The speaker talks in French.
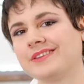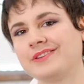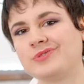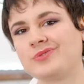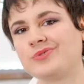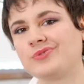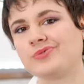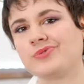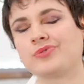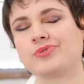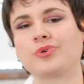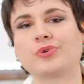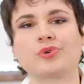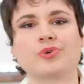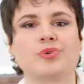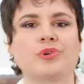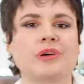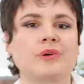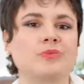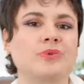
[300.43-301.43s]
des chaussures sans
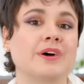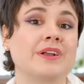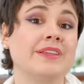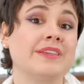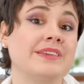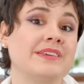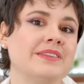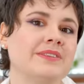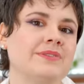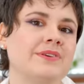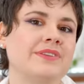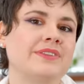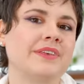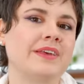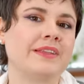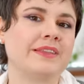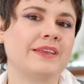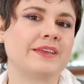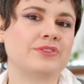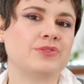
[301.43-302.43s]
cuir ou un liquide
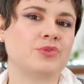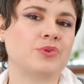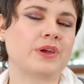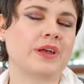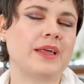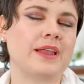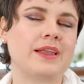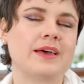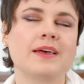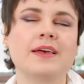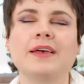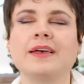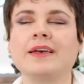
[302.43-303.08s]
aisselle naturel.